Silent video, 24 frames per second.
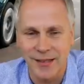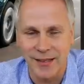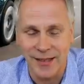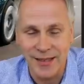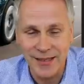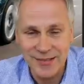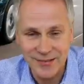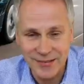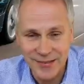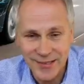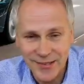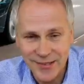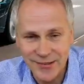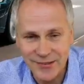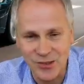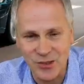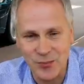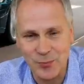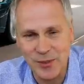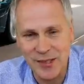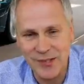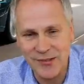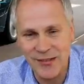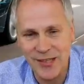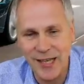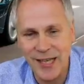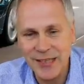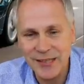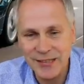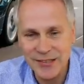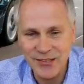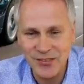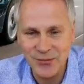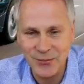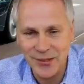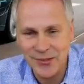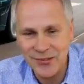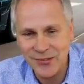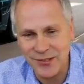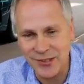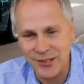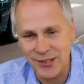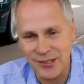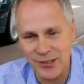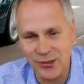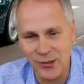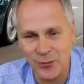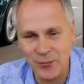Als nächstes, Platz
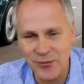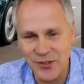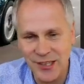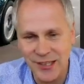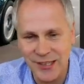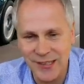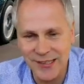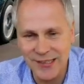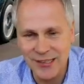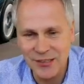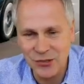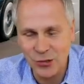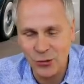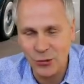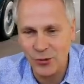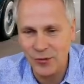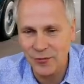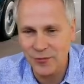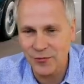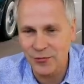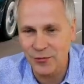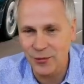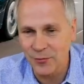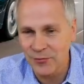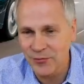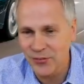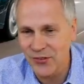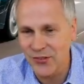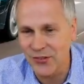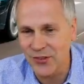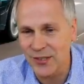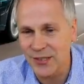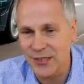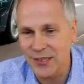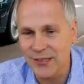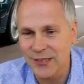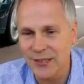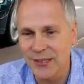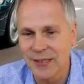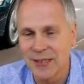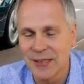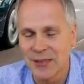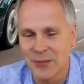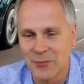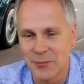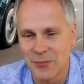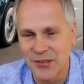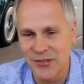28, kommt der e-tron 50
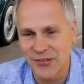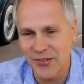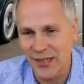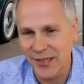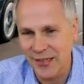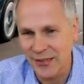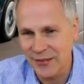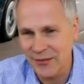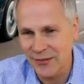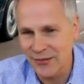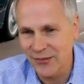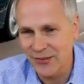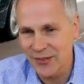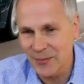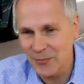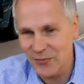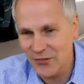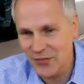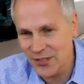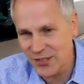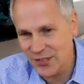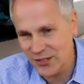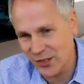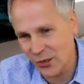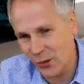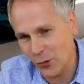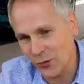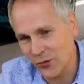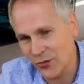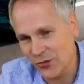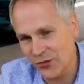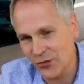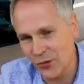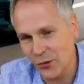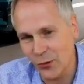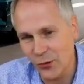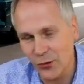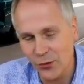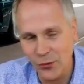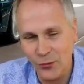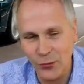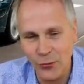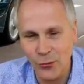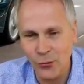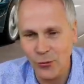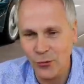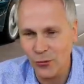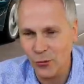mit seinen 70.000
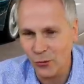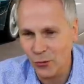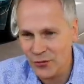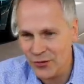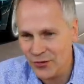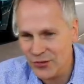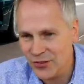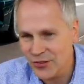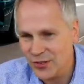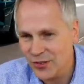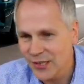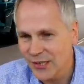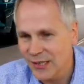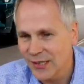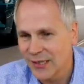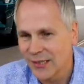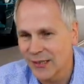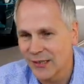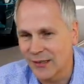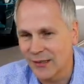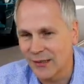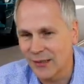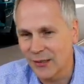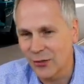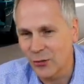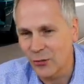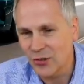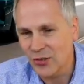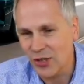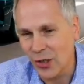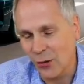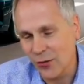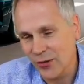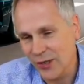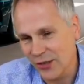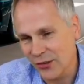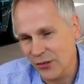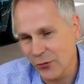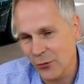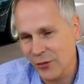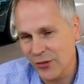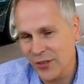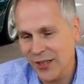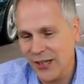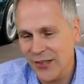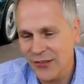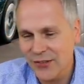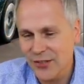Euro rund äh, und
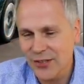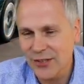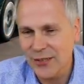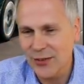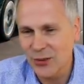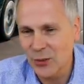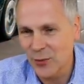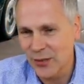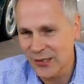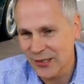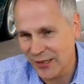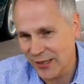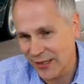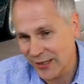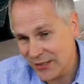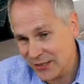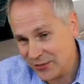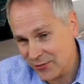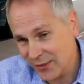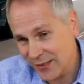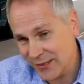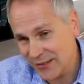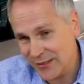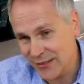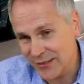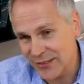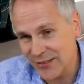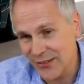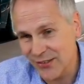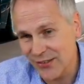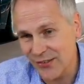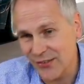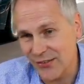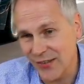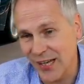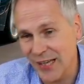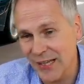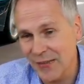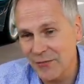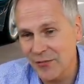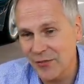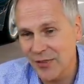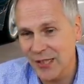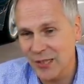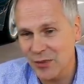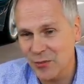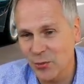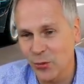339 Kilometer Reichweite ist sein
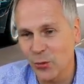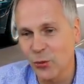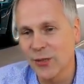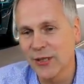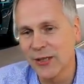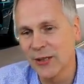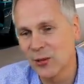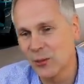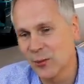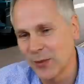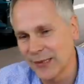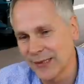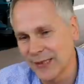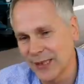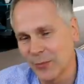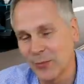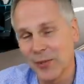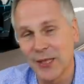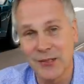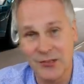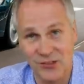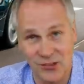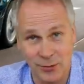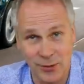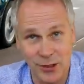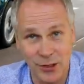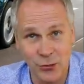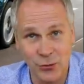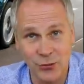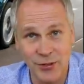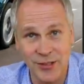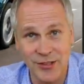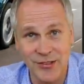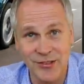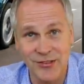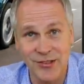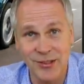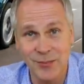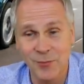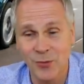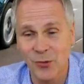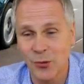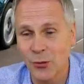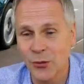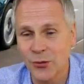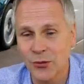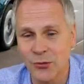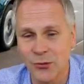Wert pro Kilometer bei 207
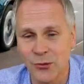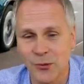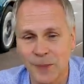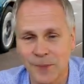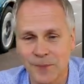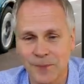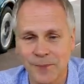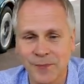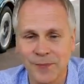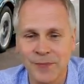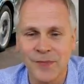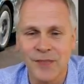Euro.